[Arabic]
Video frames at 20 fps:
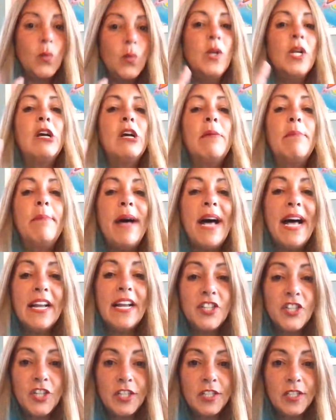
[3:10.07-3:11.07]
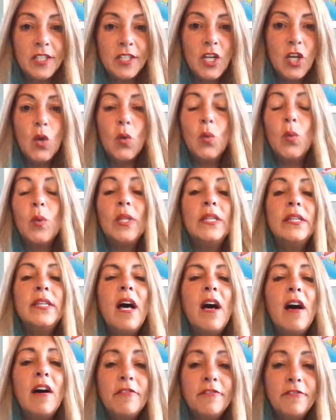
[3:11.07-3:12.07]
والcompassion
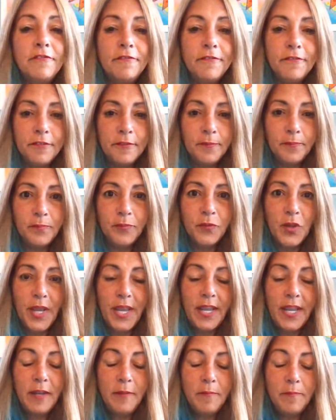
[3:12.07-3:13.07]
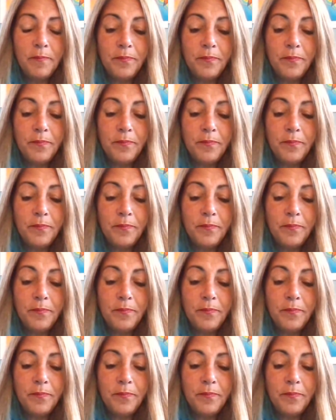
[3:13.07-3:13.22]
واللوف اوكي okay?